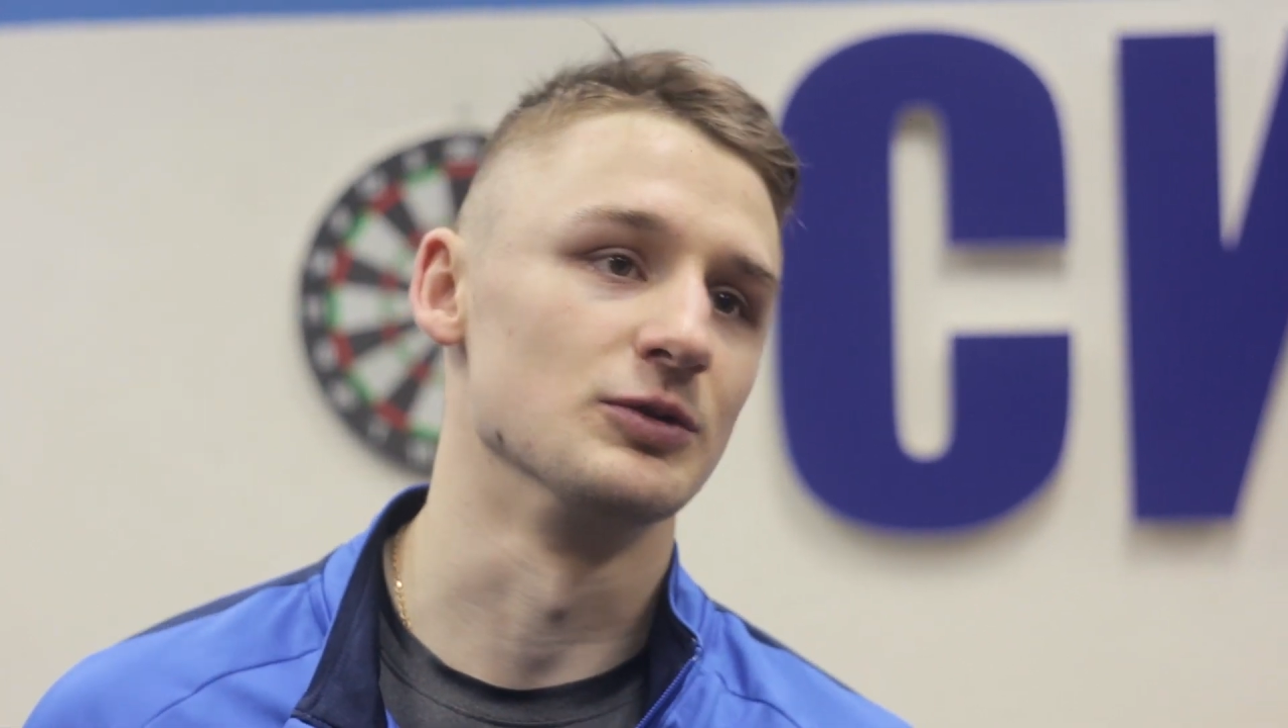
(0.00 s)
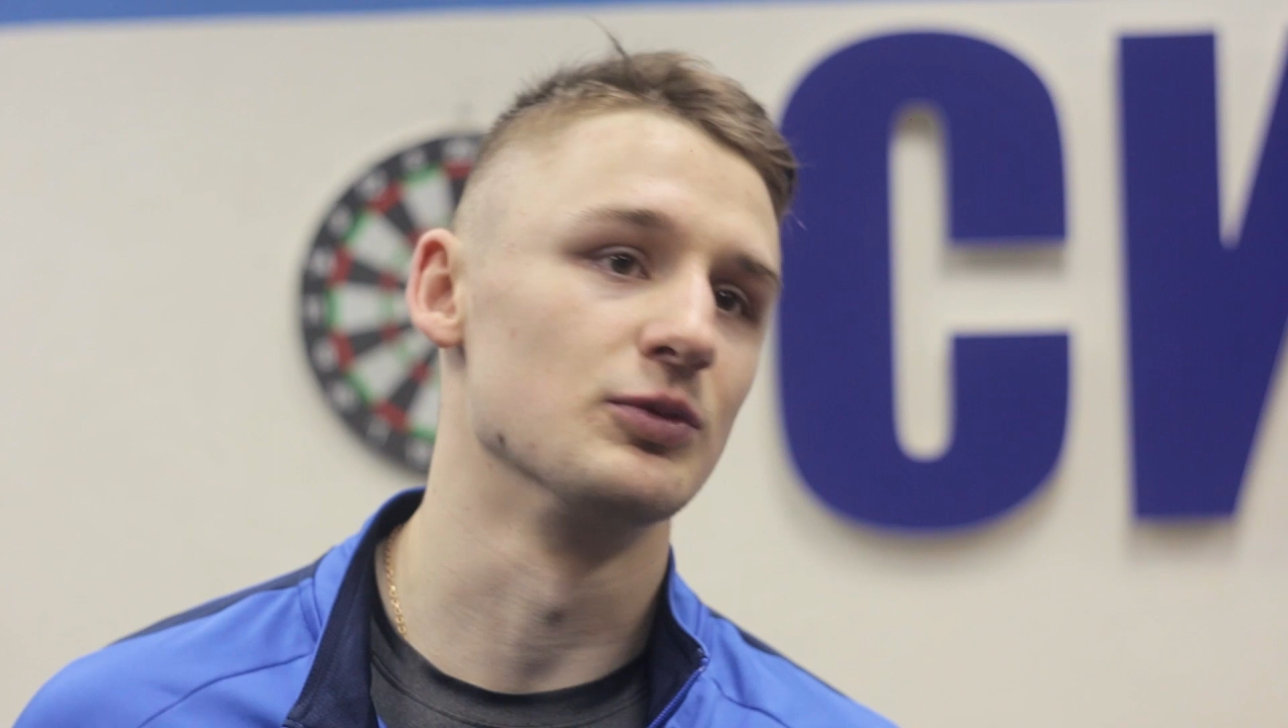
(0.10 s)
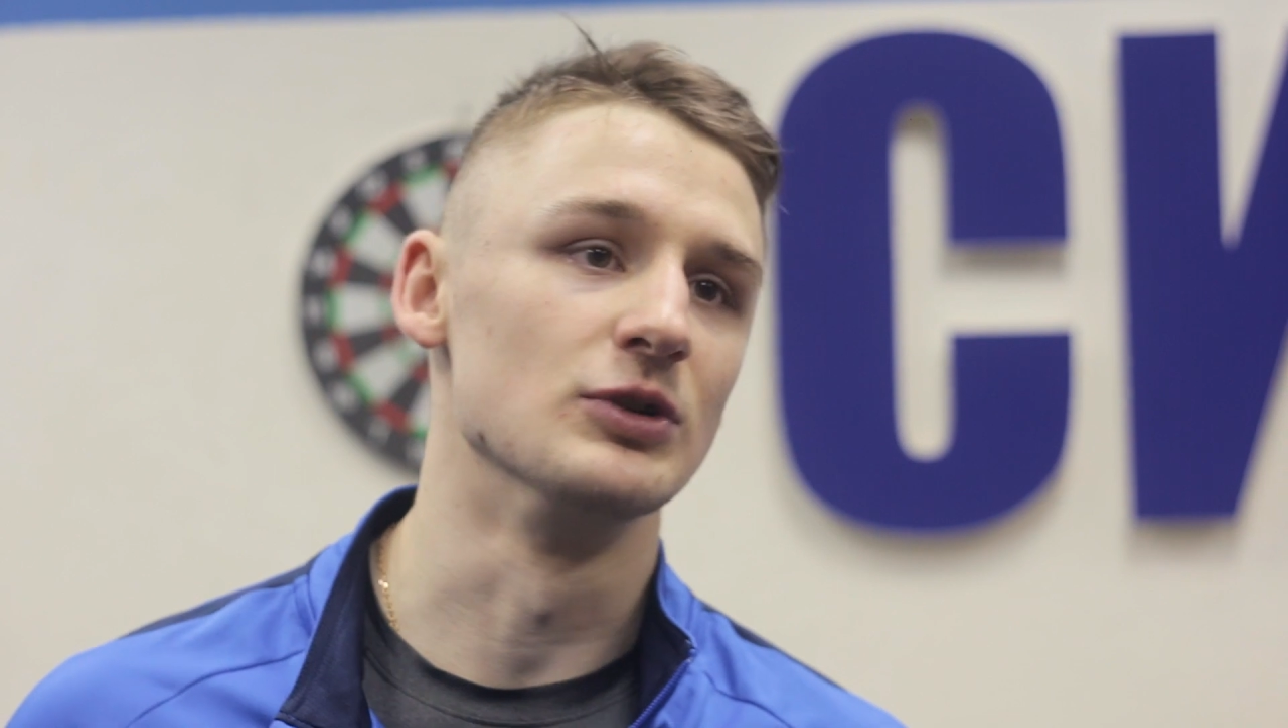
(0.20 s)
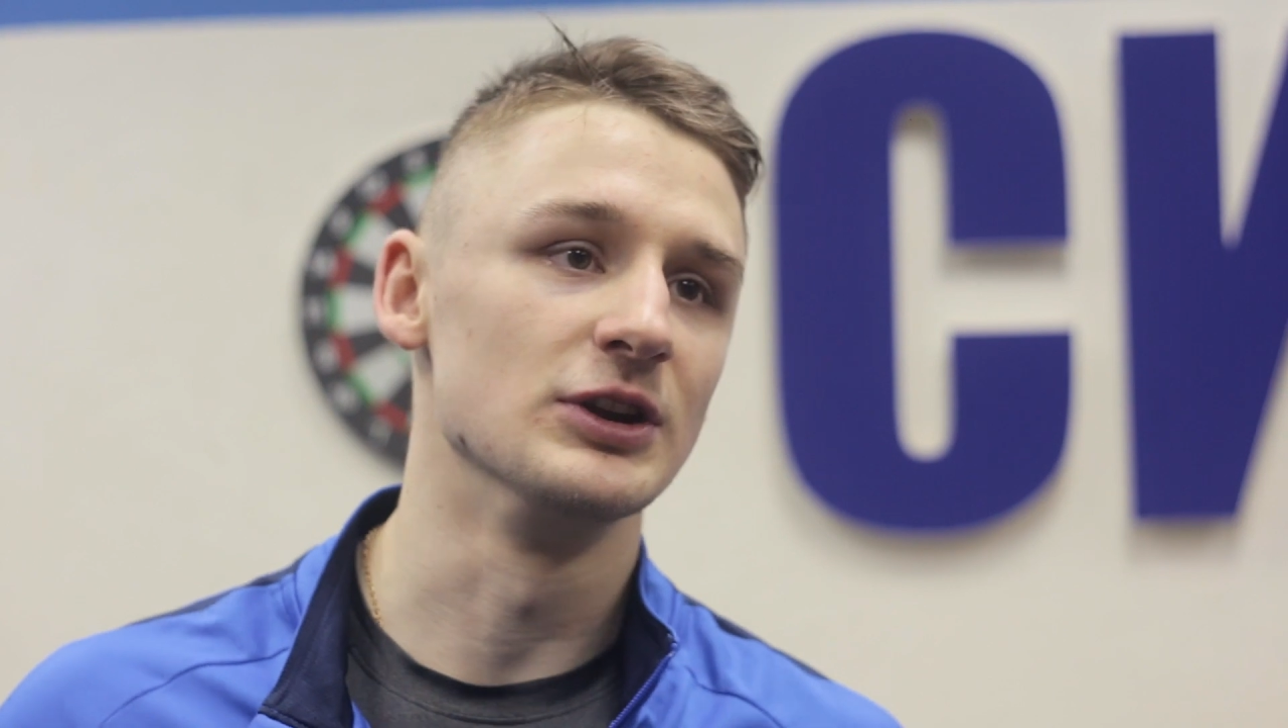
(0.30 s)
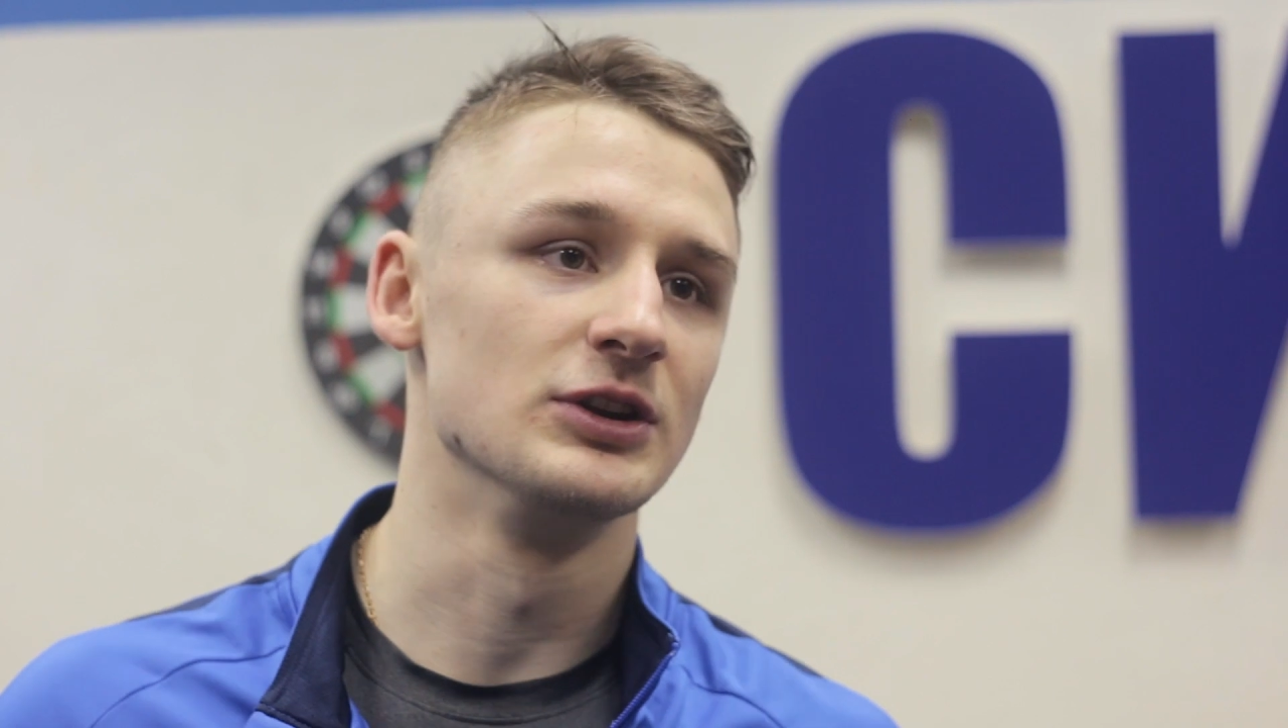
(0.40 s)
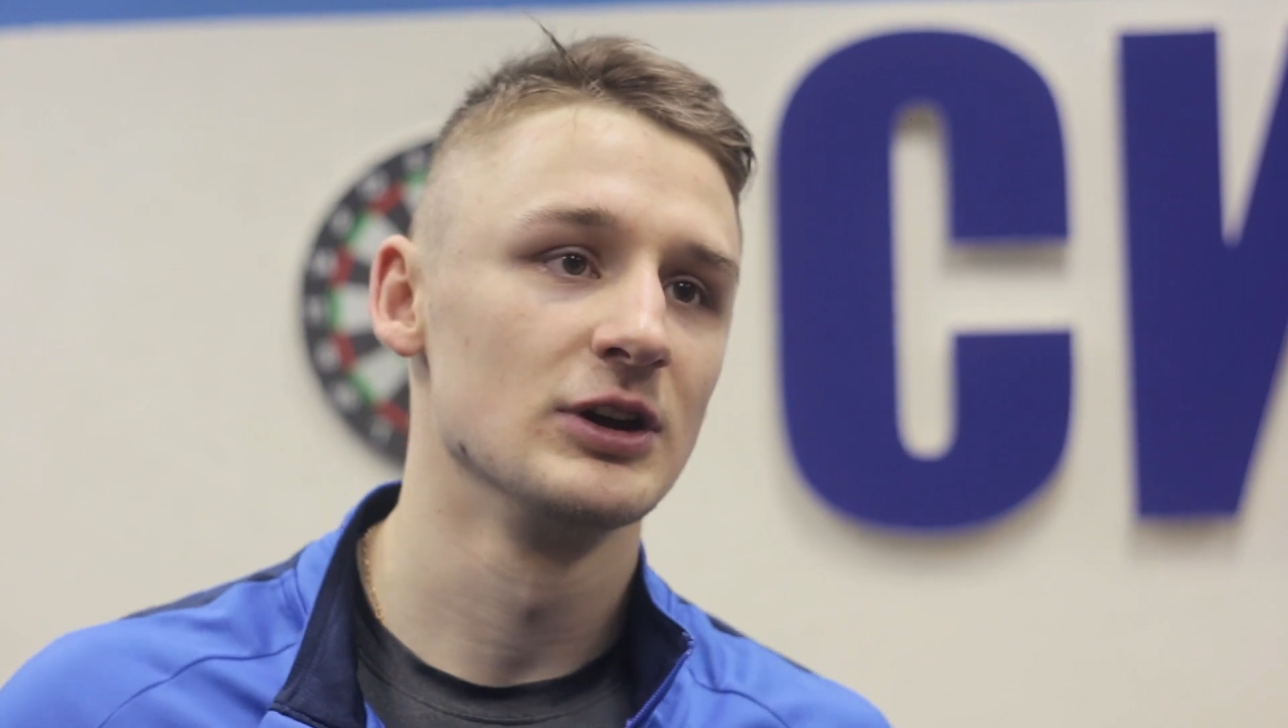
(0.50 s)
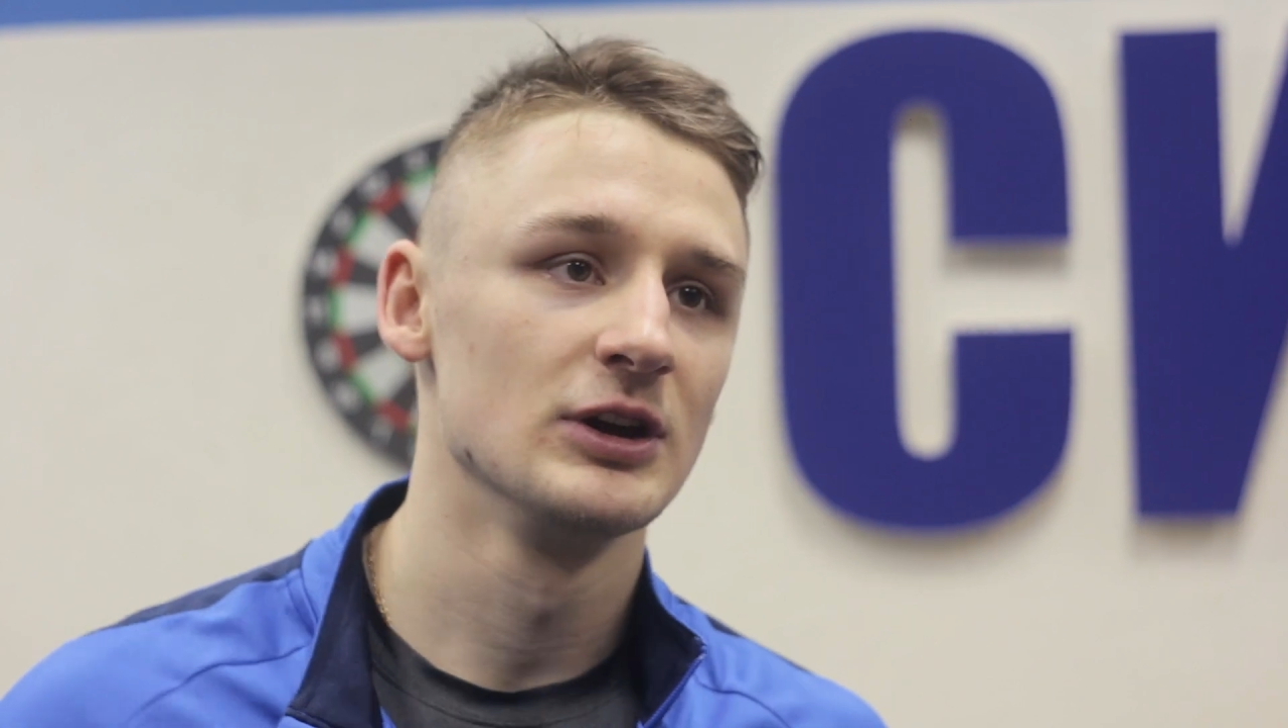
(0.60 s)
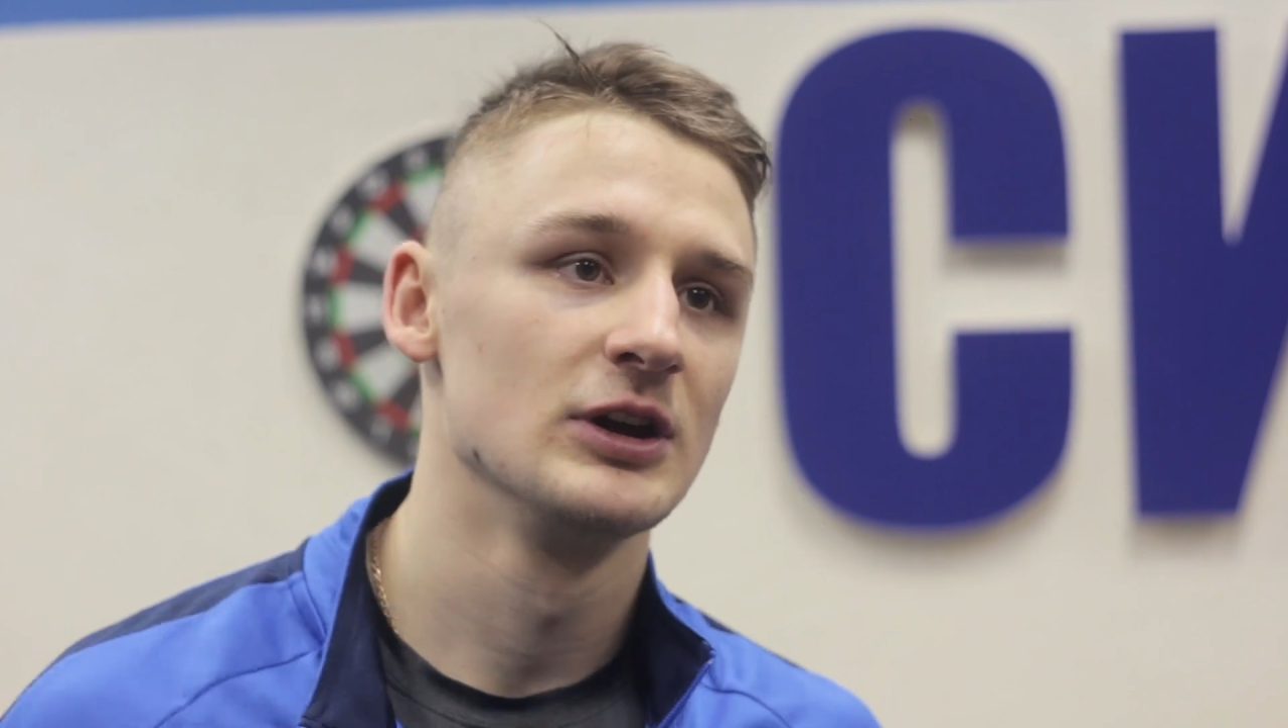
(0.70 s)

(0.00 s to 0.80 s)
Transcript: вот булит